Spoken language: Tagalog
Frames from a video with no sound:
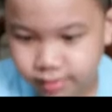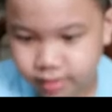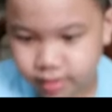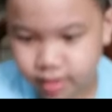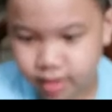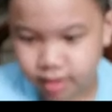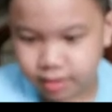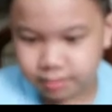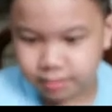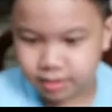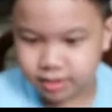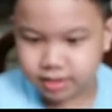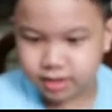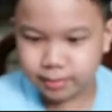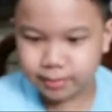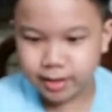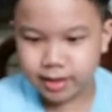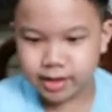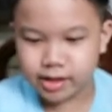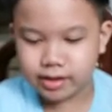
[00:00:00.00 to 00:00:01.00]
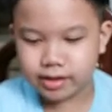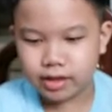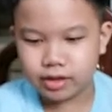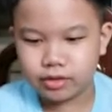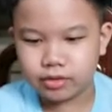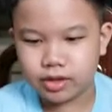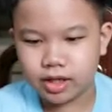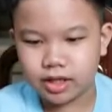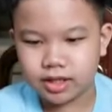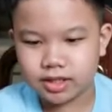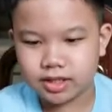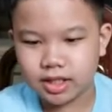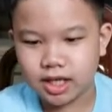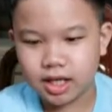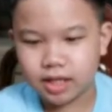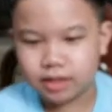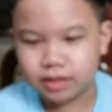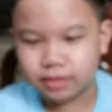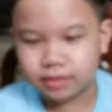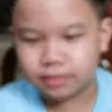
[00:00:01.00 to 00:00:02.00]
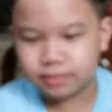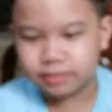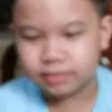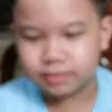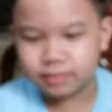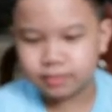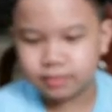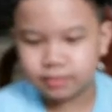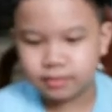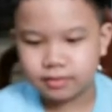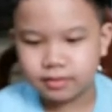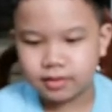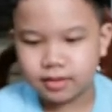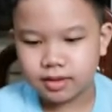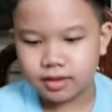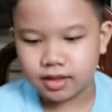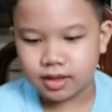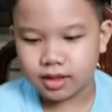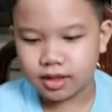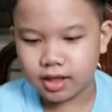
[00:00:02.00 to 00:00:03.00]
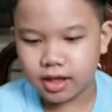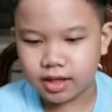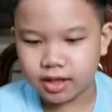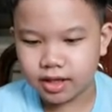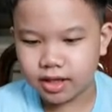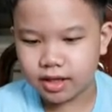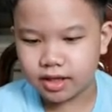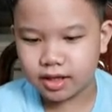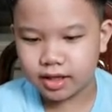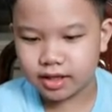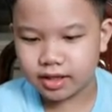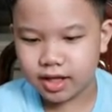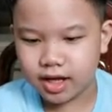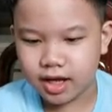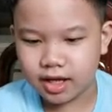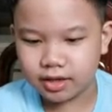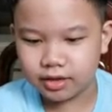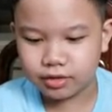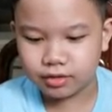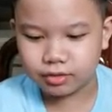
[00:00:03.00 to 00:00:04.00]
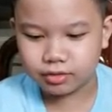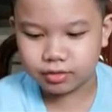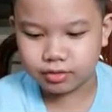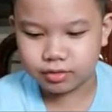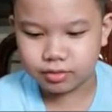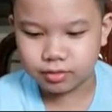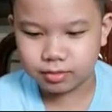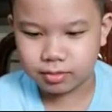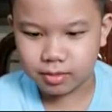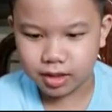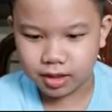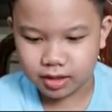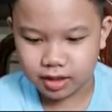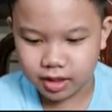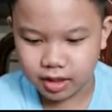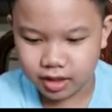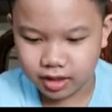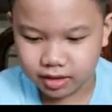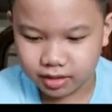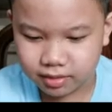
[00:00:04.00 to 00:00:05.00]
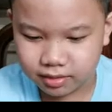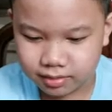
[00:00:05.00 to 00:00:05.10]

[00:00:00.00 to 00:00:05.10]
Yan, basta makikita nyo guys yan. Yan na yan, ayan, ah. yung black na yan.